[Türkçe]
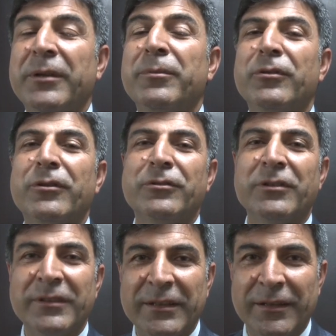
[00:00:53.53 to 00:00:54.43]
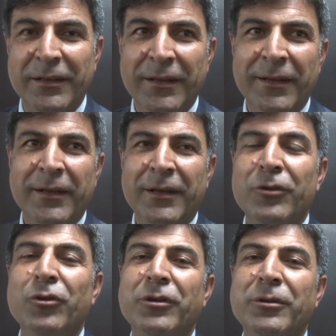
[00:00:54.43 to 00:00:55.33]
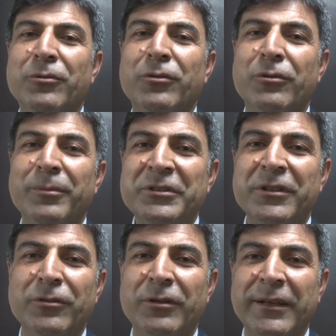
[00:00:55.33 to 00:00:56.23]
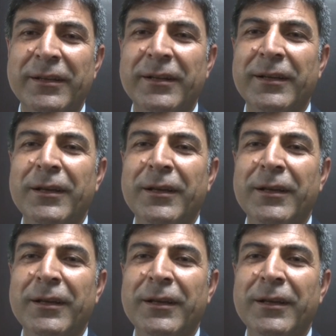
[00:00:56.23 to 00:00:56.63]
2004 yılında da yönetim kurulu başkanı olarak